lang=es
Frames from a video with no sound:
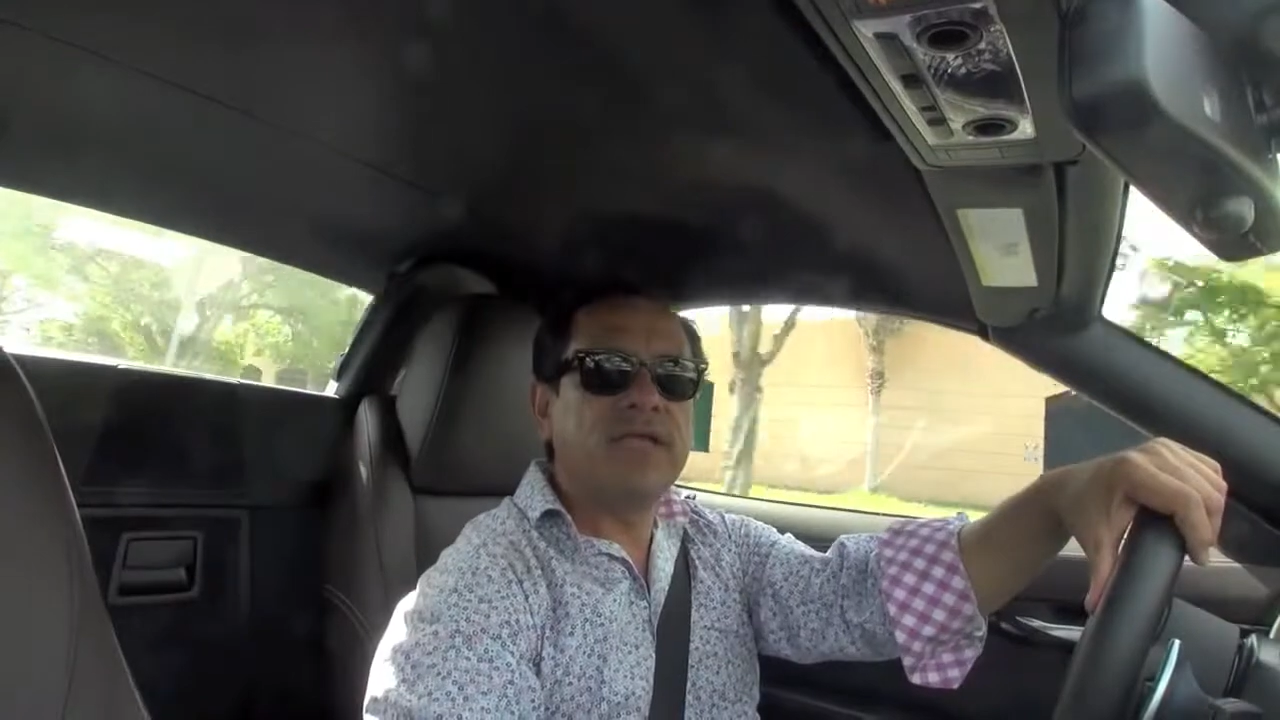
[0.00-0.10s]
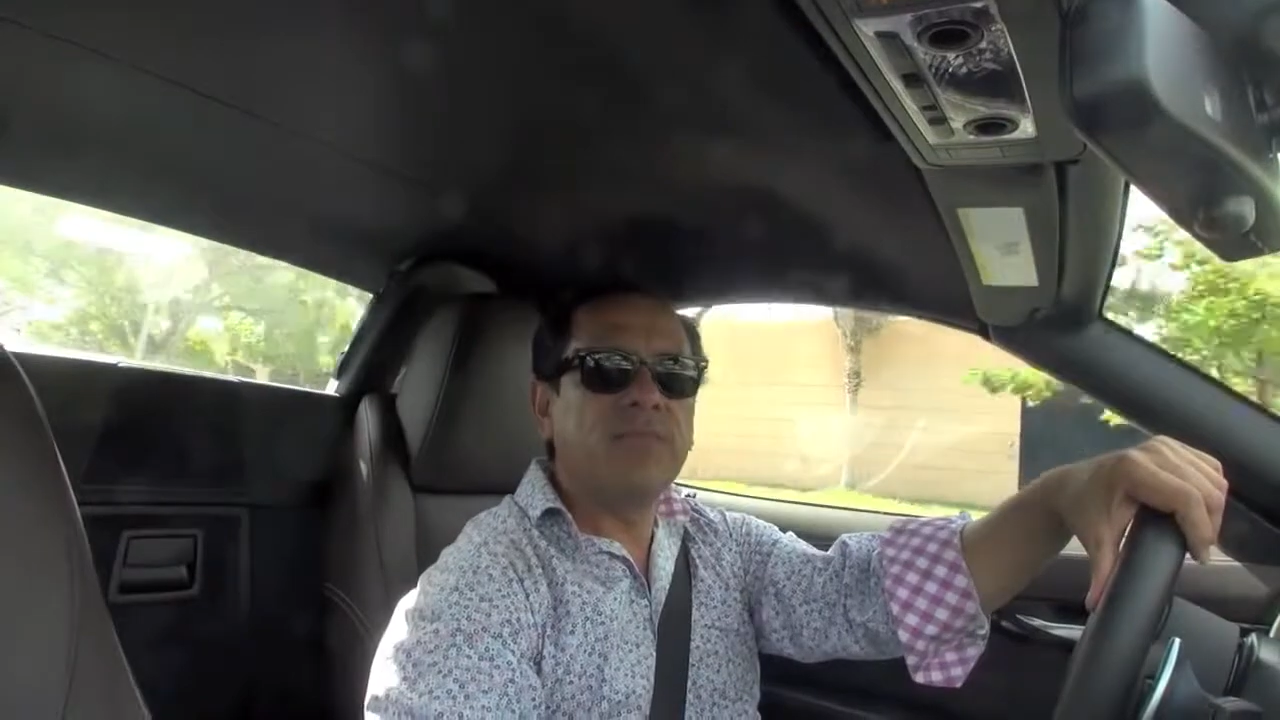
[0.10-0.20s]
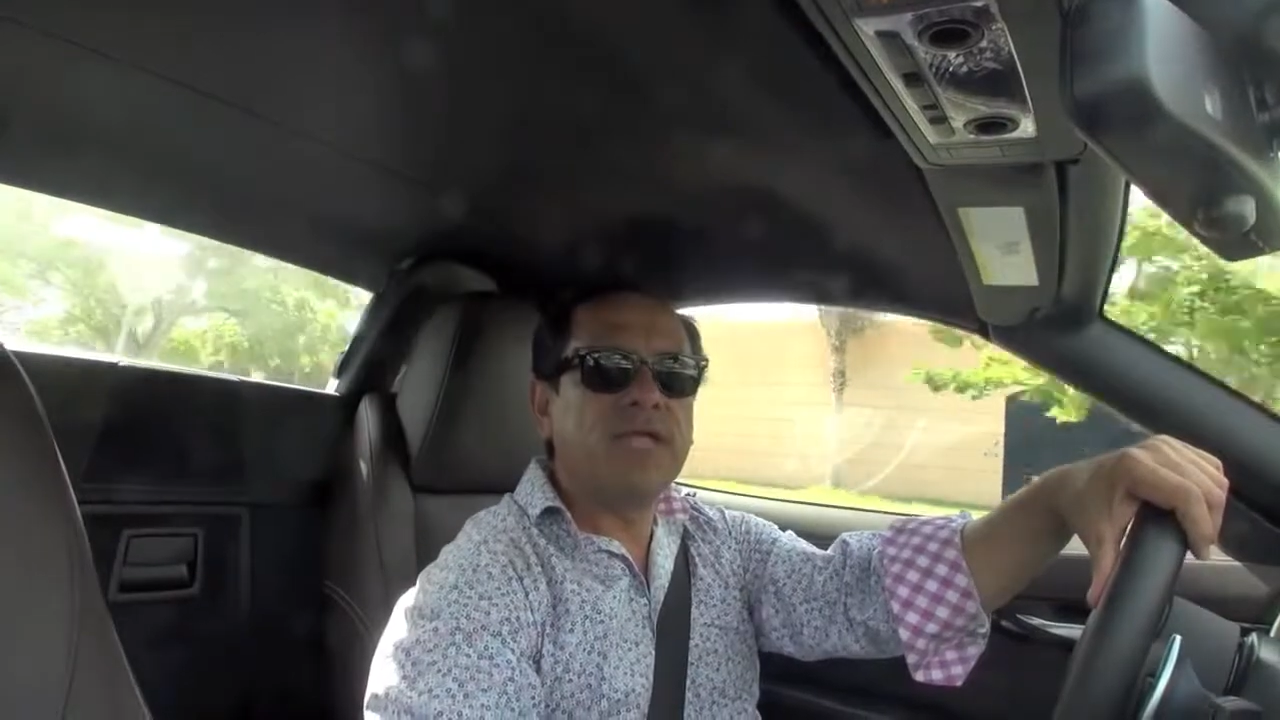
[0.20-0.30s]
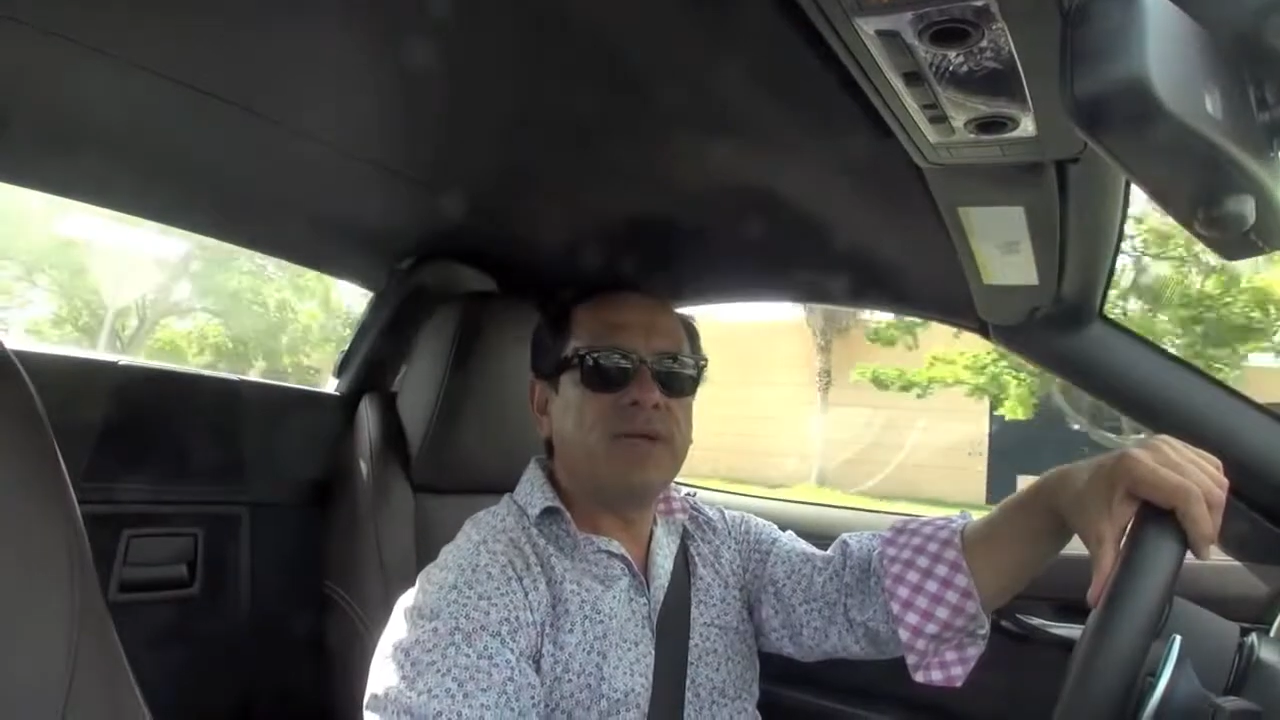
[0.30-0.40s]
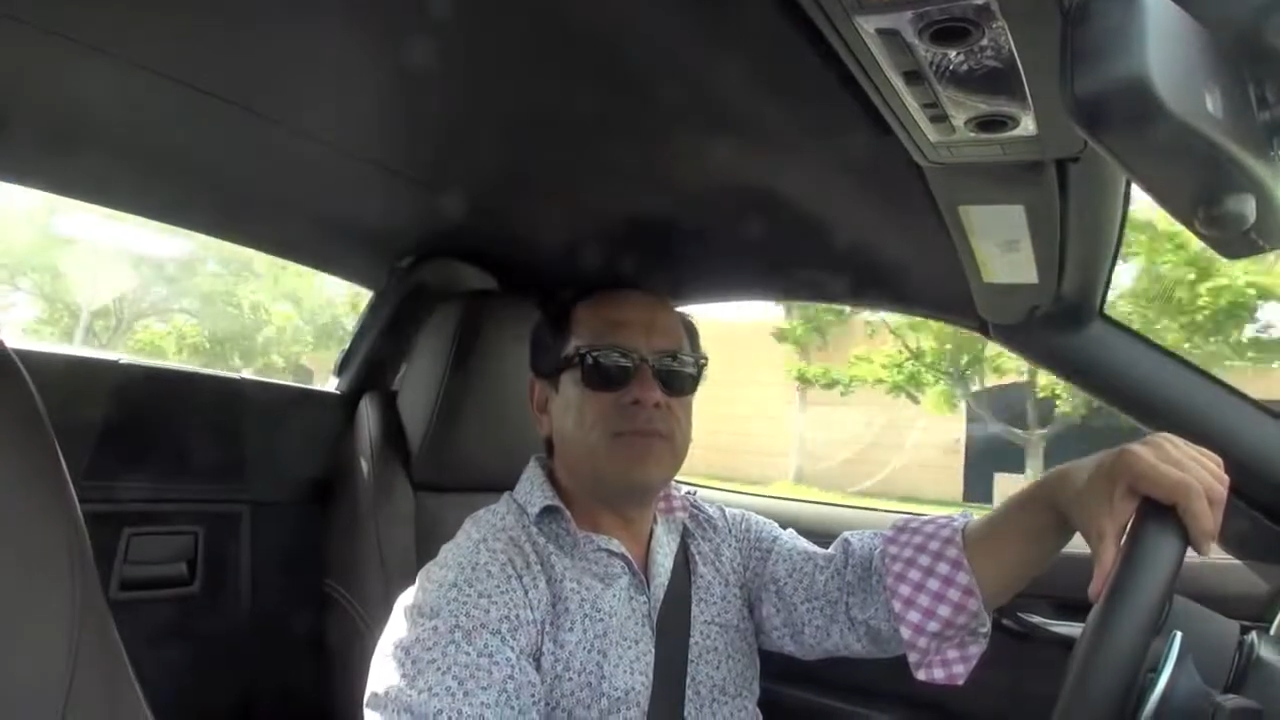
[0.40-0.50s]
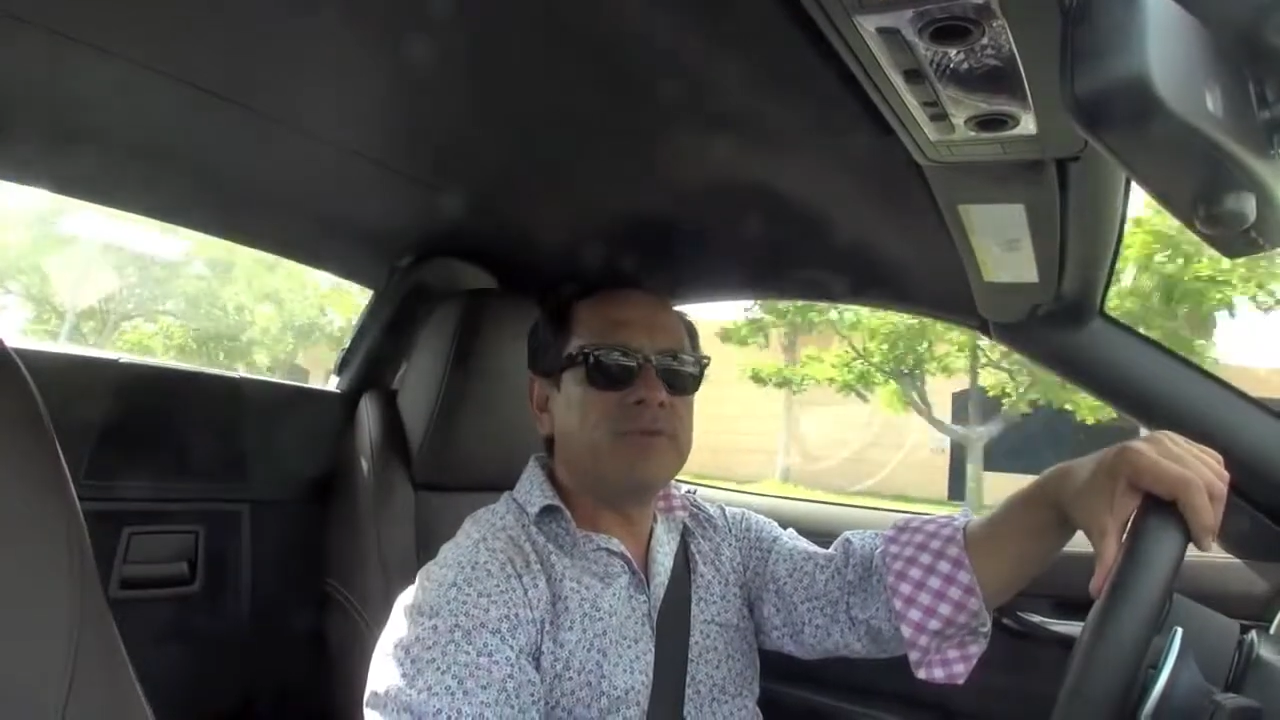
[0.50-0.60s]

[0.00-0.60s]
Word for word: en Miami